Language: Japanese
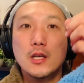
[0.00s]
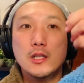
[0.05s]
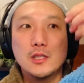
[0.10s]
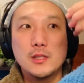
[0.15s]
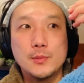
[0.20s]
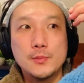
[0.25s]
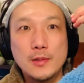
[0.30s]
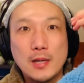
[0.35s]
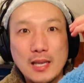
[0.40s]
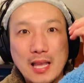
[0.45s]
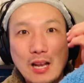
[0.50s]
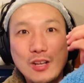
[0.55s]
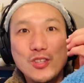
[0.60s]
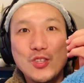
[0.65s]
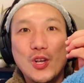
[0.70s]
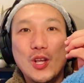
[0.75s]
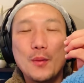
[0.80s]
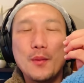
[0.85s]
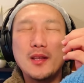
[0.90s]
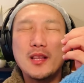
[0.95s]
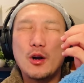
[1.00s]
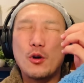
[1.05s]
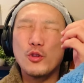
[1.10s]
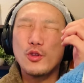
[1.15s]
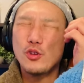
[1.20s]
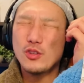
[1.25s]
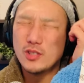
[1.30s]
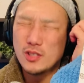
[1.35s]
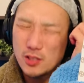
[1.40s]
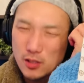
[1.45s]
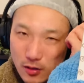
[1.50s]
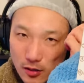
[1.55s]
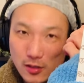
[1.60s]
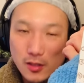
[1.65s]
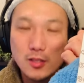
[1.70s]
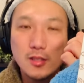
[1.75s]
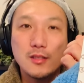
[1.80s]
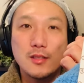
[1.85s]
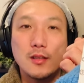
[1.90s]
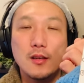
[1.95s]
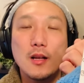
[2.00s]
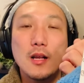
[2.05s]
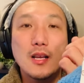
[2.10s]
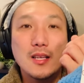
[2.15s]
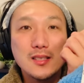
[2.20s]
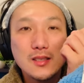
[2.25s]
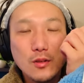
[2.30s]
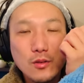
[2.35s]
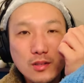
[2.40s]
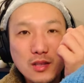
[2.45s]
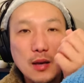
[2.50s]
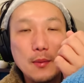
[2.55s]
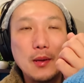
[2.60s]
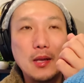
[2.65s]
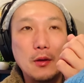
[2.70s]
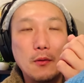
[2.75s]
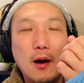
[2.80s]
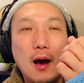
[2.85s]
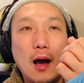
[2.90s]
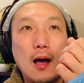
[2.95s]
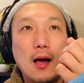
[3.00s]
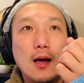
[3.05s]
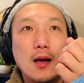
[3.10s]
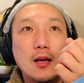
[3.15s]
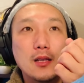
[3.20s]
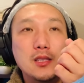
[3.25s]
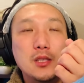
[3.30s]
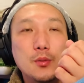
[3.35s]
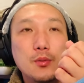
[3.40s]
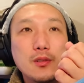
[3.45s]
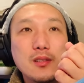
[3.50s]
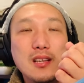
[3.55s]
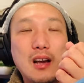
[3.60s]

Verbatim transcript: 自分がやると決めたことを集中する。そのためには、自分